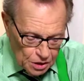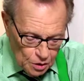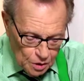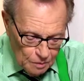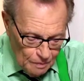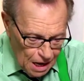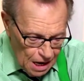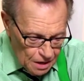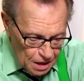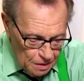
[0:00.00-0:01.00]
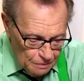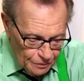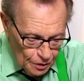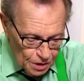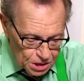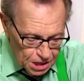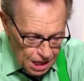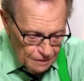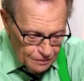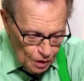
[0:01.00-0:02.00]
Вы говорили, что
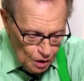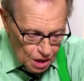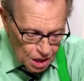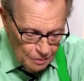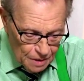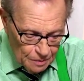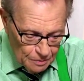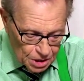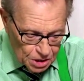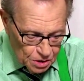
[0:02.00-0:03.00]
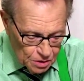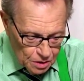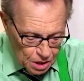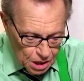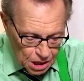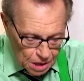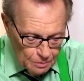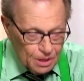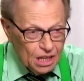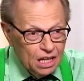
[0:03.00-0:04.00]
восхищаетесь тем, что он всю жизнь демонстрирует
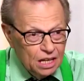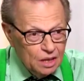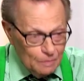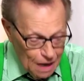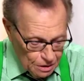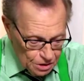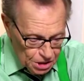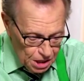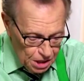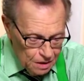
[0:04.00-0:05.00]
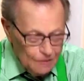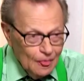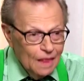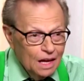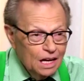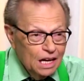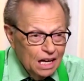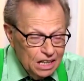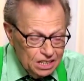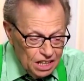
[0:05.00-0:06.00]
приверженность идеалам свободы и
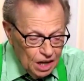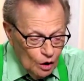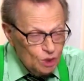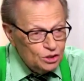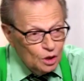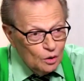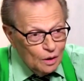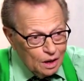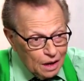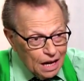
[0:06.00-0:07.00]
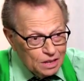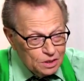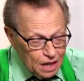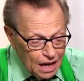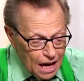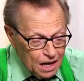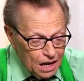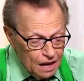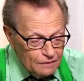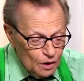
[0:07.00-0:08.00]
демократии. Можно ли сказать, что он всю
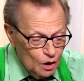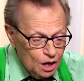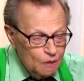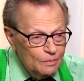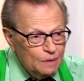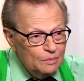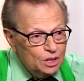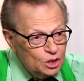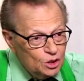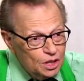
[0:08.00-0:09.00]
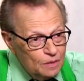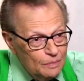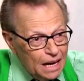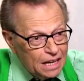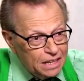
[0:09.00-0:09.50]
жизнь демонстрировал свою приверженность